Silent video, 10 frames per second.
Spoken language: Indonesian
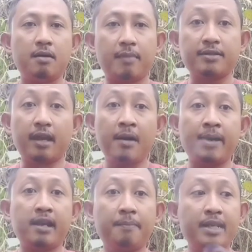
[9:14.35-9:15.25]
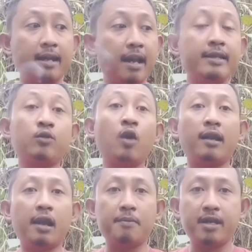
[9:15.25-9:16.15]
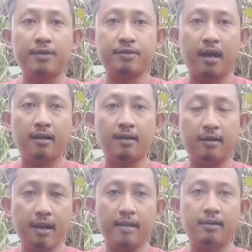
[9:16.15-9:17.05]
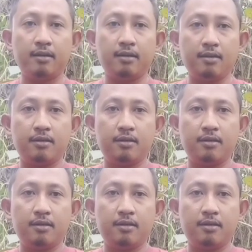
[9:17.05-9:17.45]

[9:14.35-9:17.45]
Masalah beda pilihan itu hal yang biasa ya